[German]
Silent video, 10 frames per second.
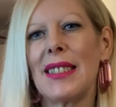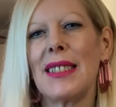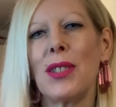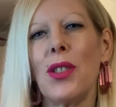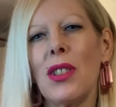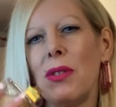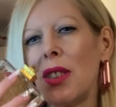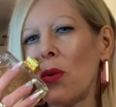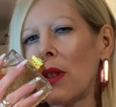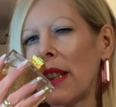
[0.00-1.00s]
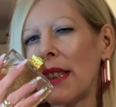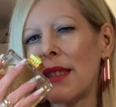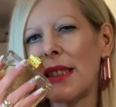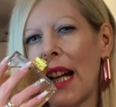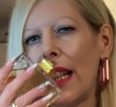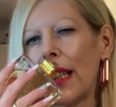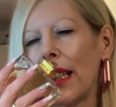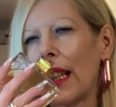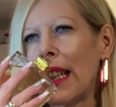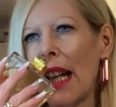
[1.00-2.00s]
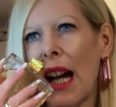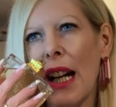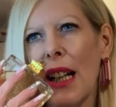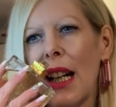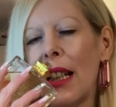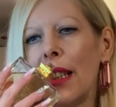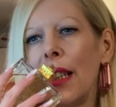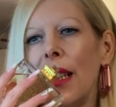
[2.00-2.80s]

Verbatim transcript: Das ist irgendwie so ein kristallklarer,